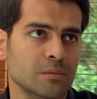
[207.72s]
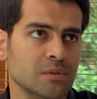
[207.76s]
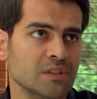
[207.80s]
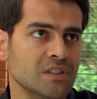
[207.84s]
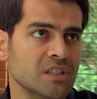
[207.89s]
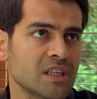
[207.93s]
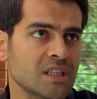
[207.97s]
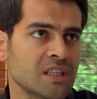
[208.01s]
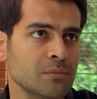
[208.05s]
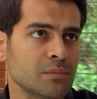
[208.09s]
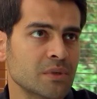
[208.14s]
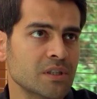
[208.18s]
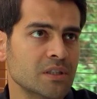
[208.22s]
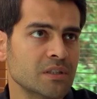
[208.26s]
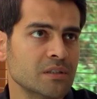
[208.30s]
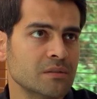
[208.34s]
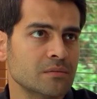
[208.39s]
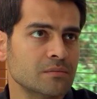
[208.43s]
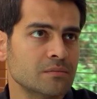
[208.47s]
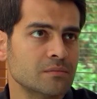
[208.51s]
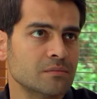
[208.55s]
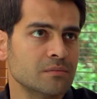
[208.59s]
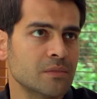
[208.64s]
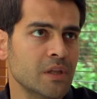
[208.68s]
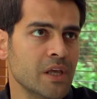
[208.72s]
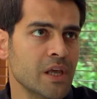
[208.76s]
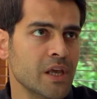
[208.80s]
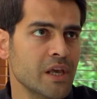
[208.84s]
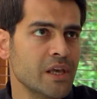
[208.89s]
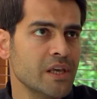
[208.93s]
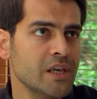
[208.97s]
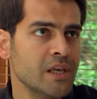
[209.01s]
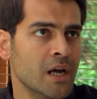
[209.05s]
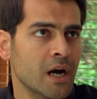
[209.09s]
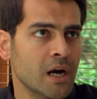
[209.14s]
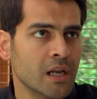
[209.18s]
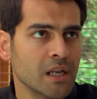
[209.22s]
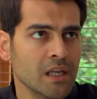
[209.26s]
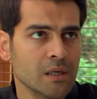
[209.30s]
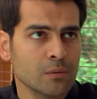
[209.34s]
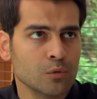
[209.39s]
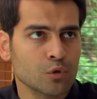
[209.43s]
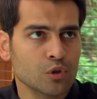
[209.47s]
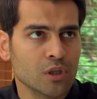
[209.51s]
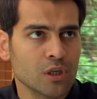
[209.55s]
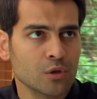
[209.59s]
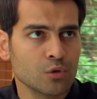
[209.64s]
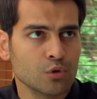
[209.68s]
Kıbrıs'a gitmedin.
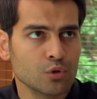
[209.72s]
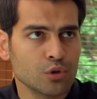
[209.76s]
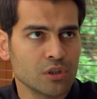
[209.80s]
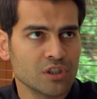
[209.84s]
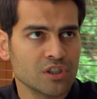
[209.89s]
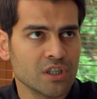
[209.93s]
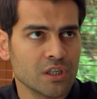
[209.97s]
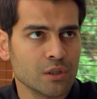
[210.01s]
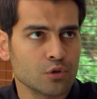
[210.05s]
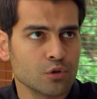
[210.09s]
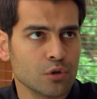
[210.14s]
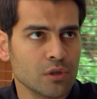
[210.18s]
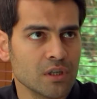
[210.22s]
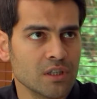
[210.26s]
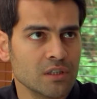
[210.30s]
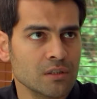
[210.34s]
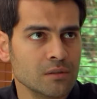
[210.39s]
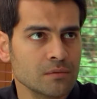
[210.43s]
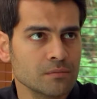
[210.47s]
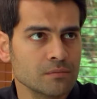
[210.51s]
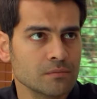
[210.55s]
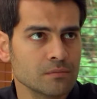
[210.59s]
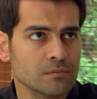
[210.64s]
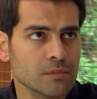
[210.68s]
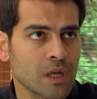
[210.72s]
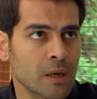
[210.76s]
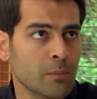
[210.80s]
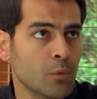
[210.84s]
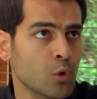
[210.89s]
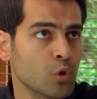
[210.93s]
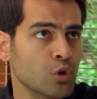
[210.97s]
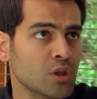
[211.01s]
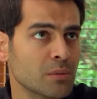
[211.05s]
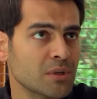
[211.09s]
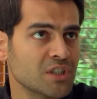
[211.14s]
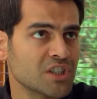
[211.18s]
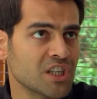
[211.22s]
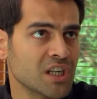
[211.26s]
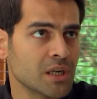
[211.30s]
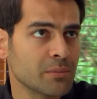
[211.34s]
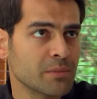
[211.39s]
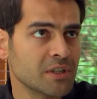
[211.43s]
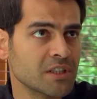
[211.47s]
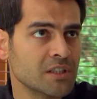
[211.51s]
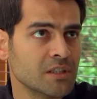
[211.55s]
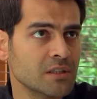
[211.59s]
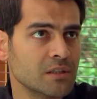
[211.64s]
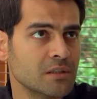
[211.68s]
İhaleyi buradan yürüteceğimi söyledin ama onu da
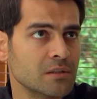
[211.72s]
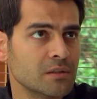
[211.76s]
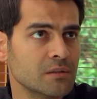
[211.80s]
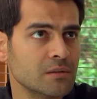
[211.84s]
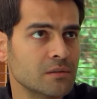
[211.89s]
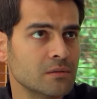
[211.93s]
beceremedim.